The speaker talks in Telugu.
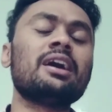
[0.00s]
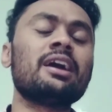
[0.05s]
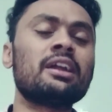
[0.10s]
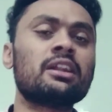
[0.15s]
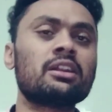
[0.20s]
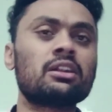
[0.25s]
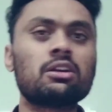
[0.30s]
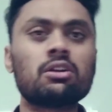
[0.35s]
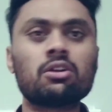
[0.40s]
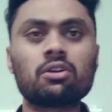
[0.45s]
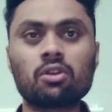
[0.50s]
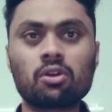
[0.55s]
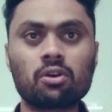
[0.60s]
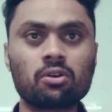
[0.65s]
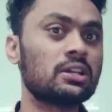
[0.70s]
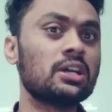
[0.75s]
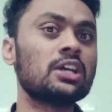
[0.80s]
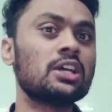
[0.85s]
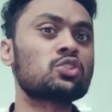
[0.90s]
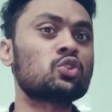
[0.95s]
ఎన్
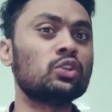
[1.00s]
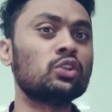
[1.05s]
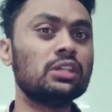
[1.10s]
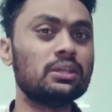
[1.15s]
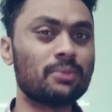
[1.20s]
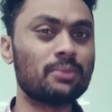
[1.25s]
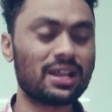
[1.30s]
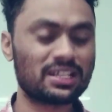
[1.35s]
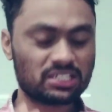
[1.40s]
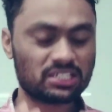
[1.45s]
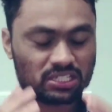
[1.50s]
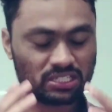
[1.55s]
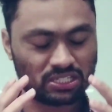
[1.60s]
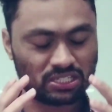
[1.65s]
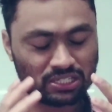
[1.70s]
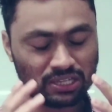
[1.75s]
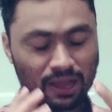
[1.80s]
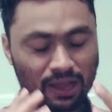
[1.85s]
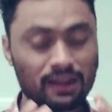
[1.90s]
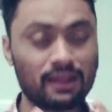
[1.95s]
గౌనవ్ సో ఈ మ్యాచ్కి
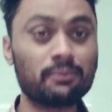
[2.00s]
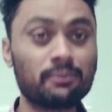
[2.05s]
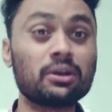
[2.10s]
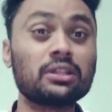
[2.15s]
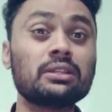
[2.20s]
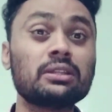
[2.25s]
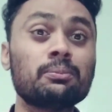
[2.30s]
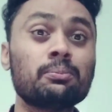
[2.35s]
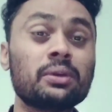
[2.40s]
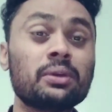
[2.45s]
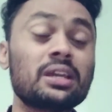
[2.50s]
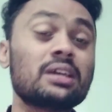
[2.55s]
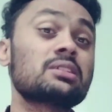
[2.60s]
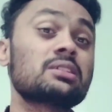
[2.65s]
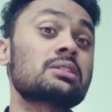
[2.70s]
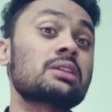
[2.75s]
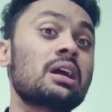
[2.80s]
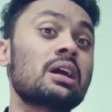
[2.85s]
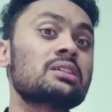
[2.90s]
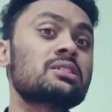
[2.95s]
చాలామంది
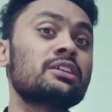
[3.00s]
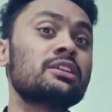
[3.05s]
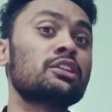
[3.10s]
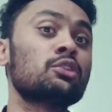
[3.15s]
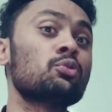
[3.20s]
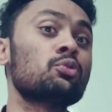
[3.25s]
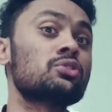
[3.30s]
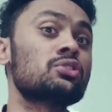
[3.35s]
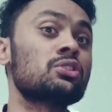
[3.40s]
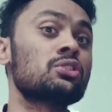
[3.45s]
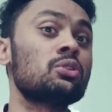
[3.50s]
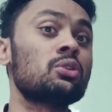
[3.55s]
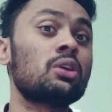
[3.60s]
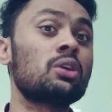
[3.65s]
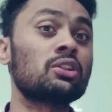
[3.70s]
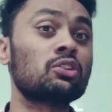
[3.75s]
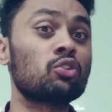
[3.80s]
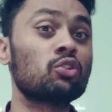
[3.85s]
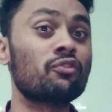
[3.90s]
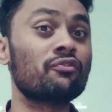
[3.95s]
బిగ్గెస్ట్ స్టార్స్ అయితే వచ్చిల్లో
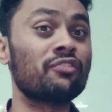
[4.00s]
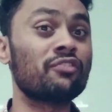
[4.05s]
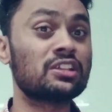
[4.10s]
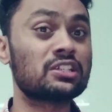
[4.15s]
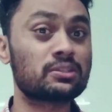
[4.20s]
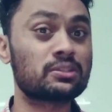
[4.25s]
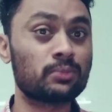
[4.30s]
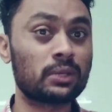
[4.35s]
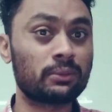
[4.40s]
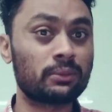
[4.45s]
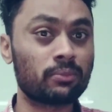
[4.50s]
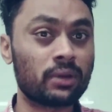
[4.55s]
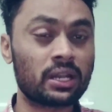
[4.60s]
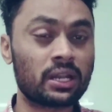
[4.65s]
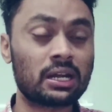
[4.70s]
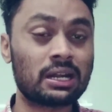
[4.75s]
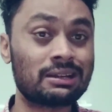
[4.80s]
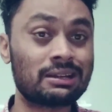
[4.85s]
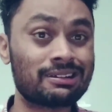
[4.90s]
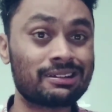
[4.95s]
అందులో విన్స్ మిక్
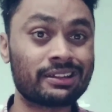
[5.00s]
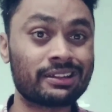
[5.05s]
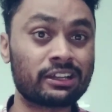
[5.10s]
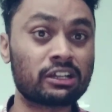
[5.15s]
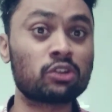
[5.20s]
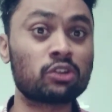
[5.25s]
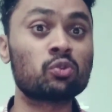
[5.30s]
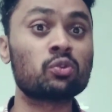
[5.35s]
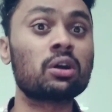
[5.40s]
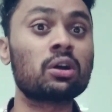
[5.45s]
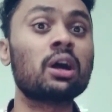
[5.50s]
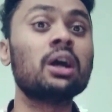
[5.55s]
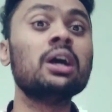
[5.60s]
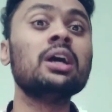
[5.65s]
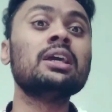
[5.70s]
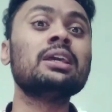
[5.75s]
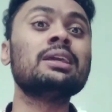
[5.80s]
మ్యాన్ అండర్టేకర్ కూడా